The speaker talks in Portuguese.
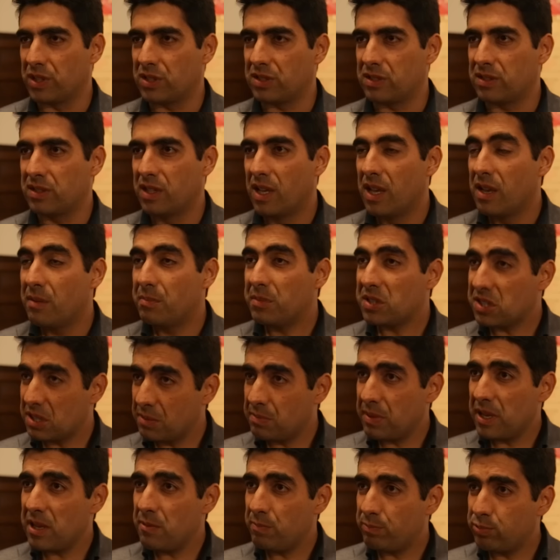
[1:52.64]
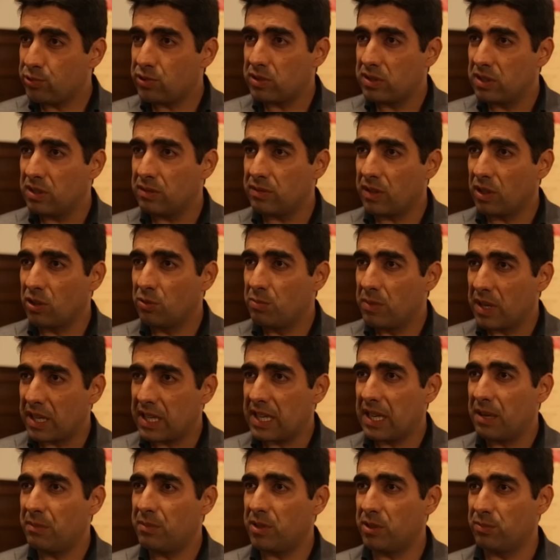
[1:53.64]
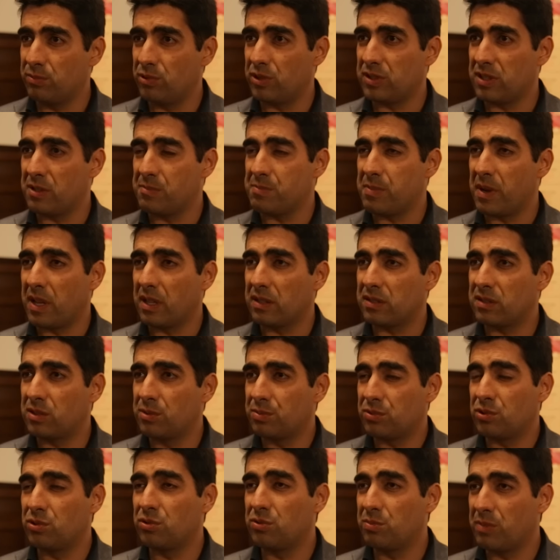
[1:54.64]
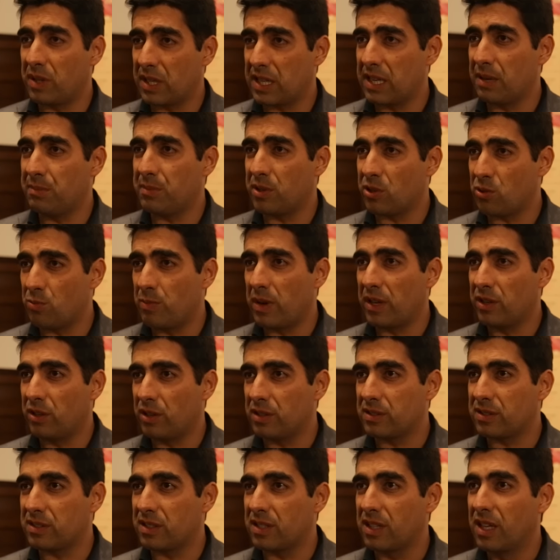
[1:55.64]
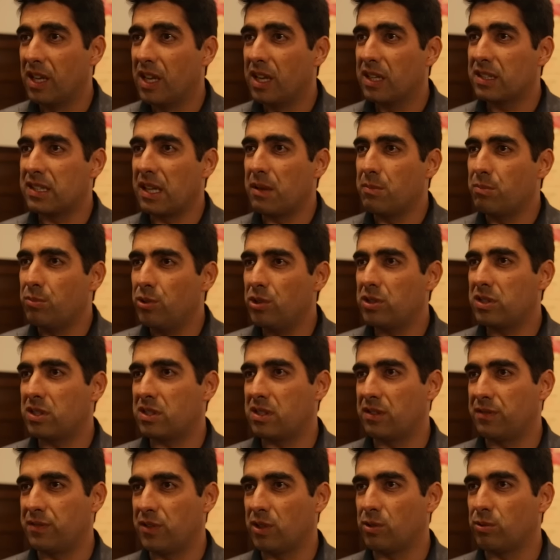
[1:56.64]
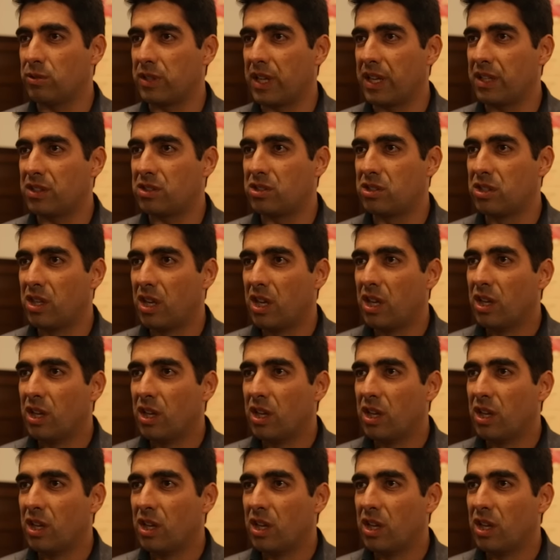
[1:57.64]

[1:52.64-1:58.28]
este, mas também impossível uma Câmara Municipal, sobretudo uma Câmara como a nossa, que tem muitas dificuldades,